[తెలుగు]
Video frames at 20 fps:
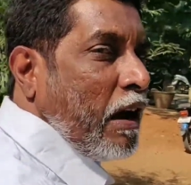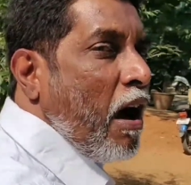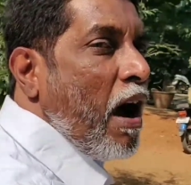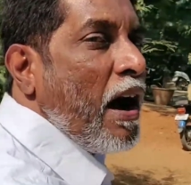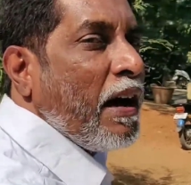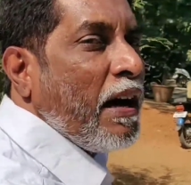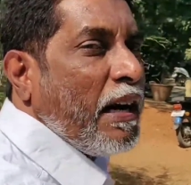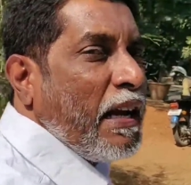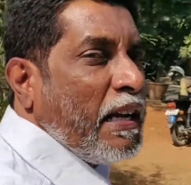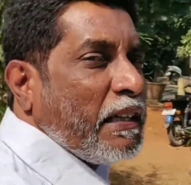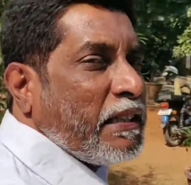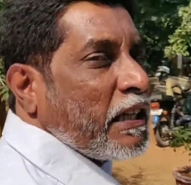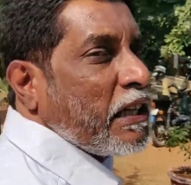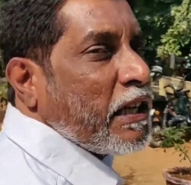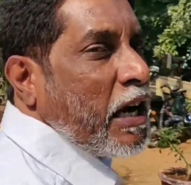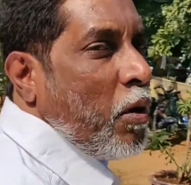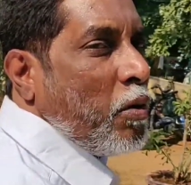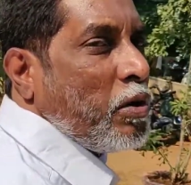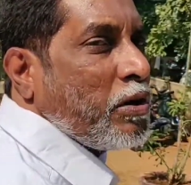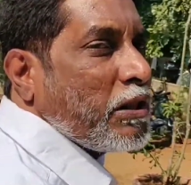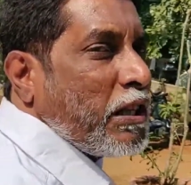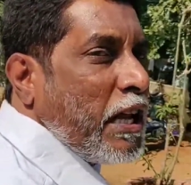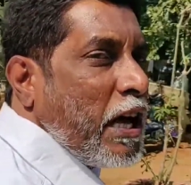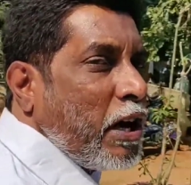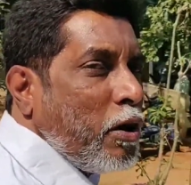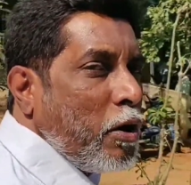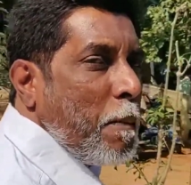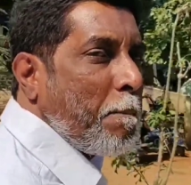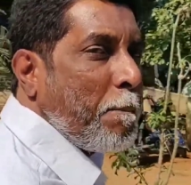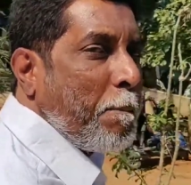కాంగ్రెస్
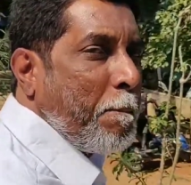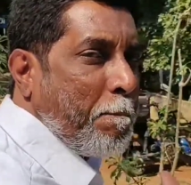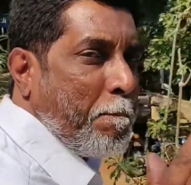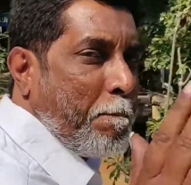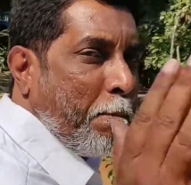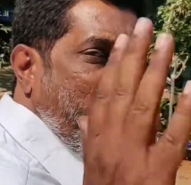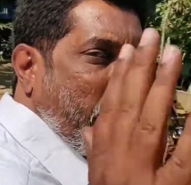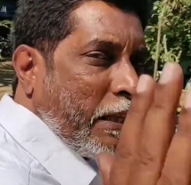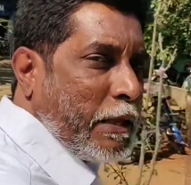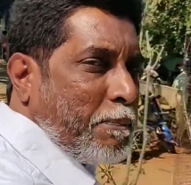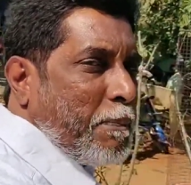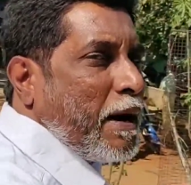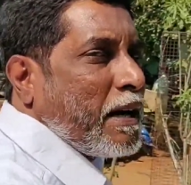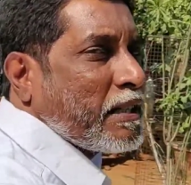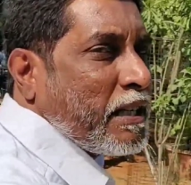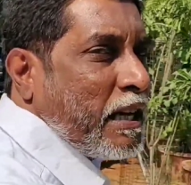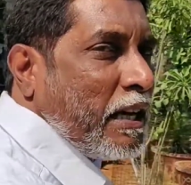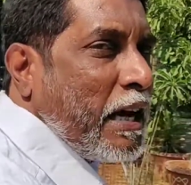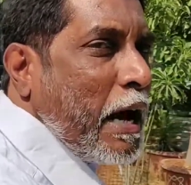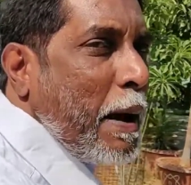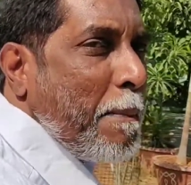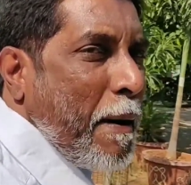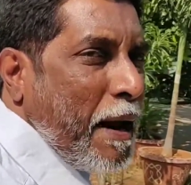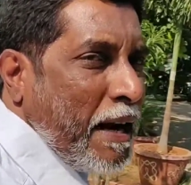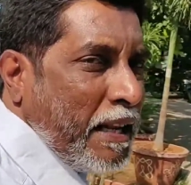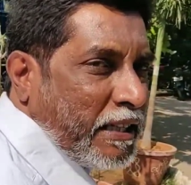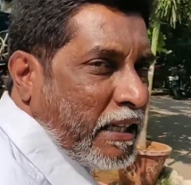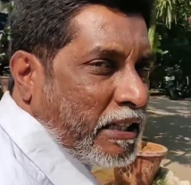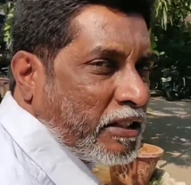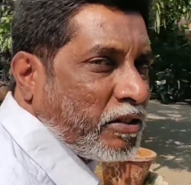కౌన్సిలర్లు ప్రతిపక్షంగా
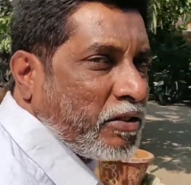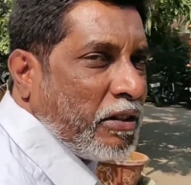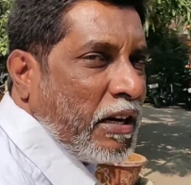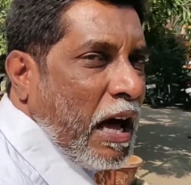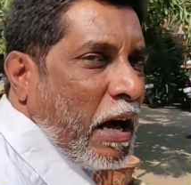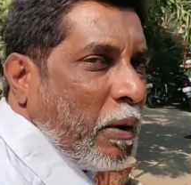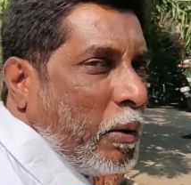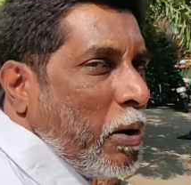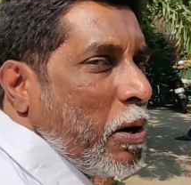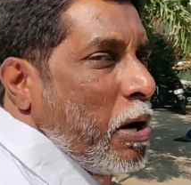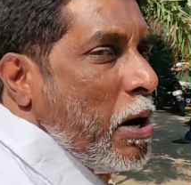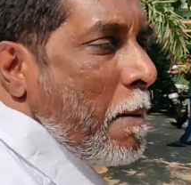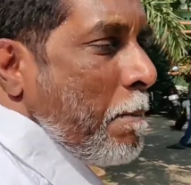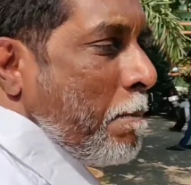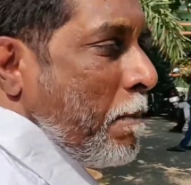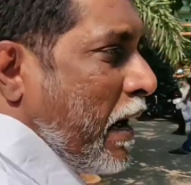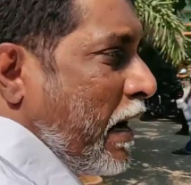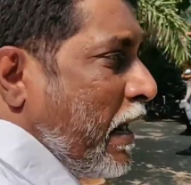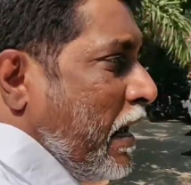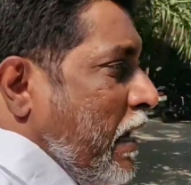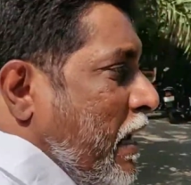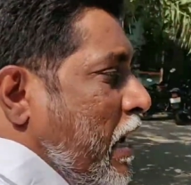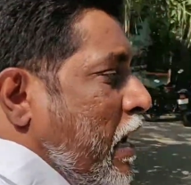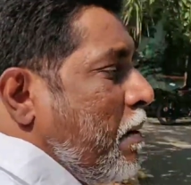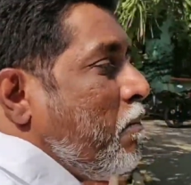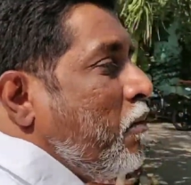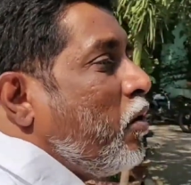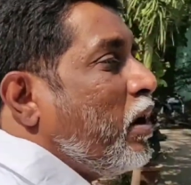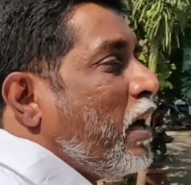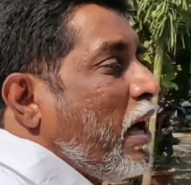పనిచేస్తున్నారు మరి
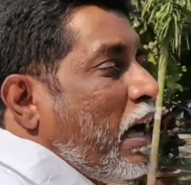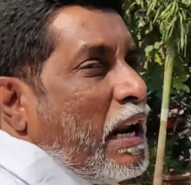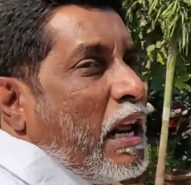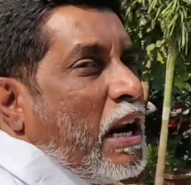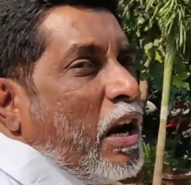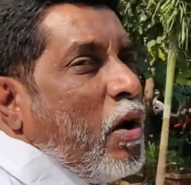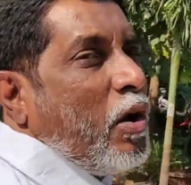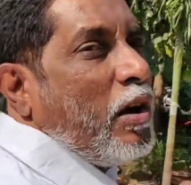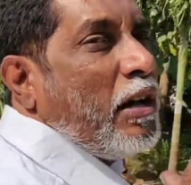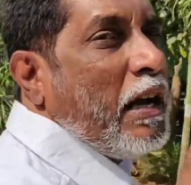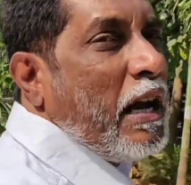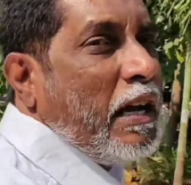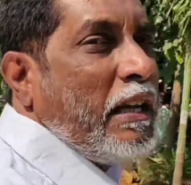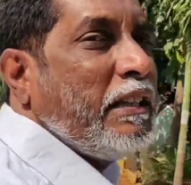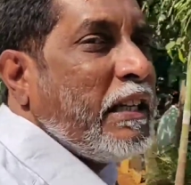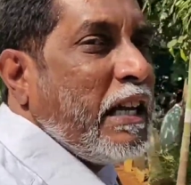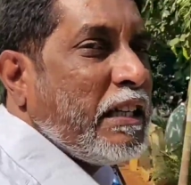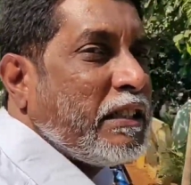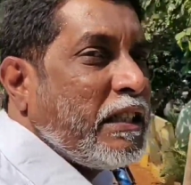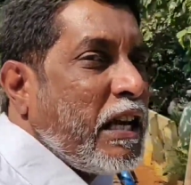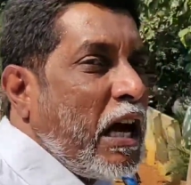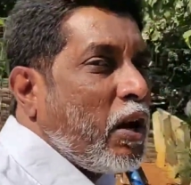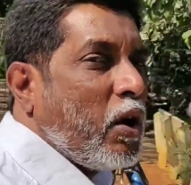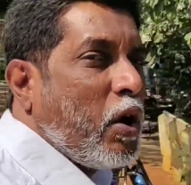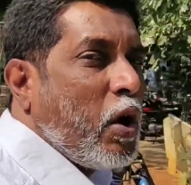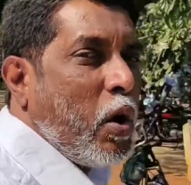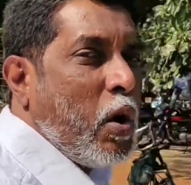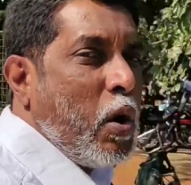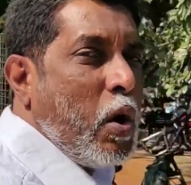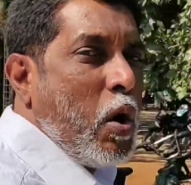ఈ మూడేళ్లలో ఏం
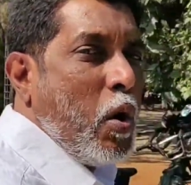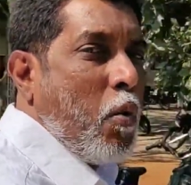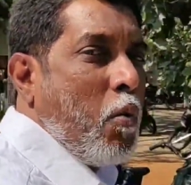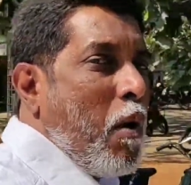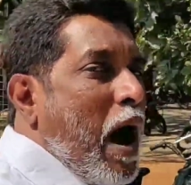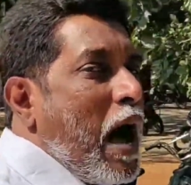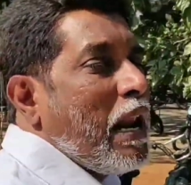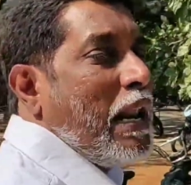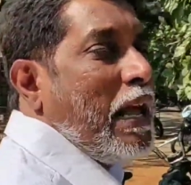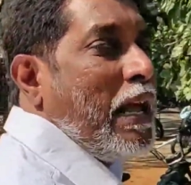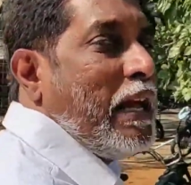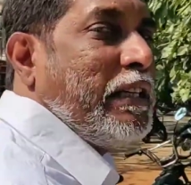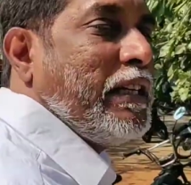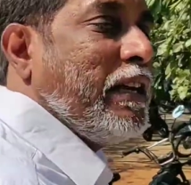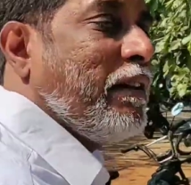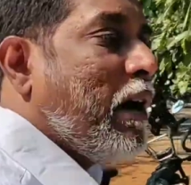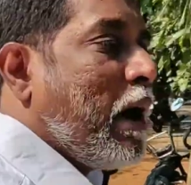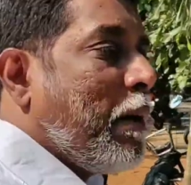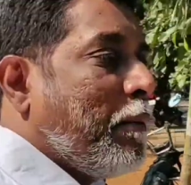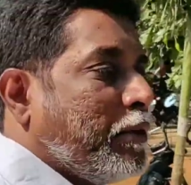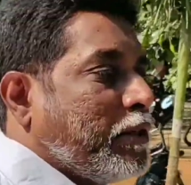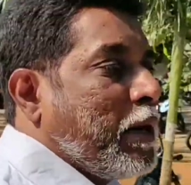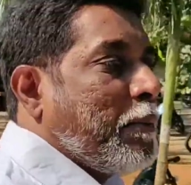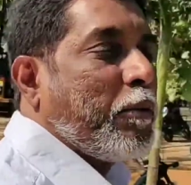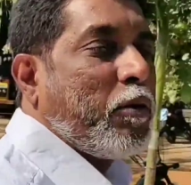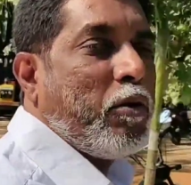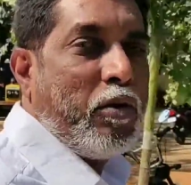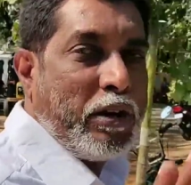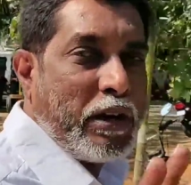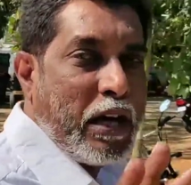చేస్తారో వాళ్ళేం జవాబు
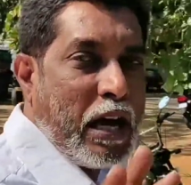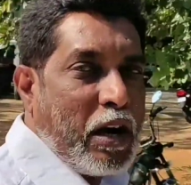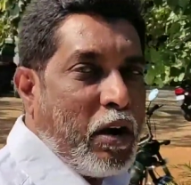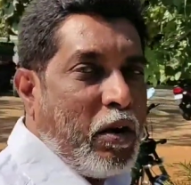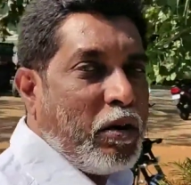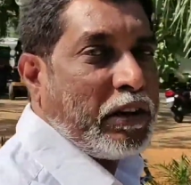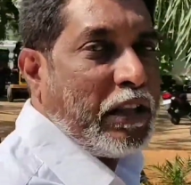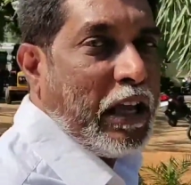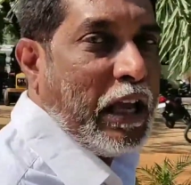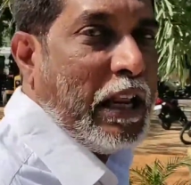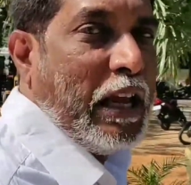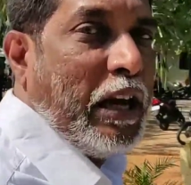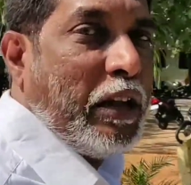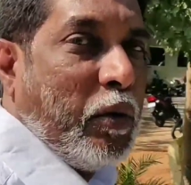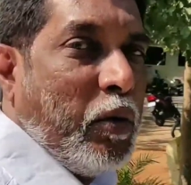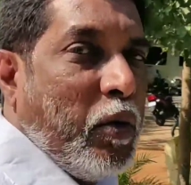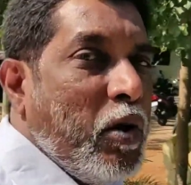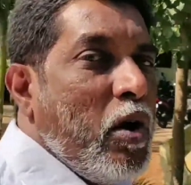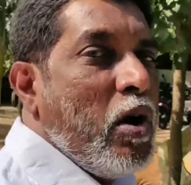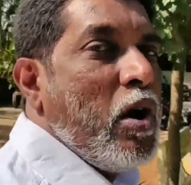చెప్పుకుంటారో తెలియదు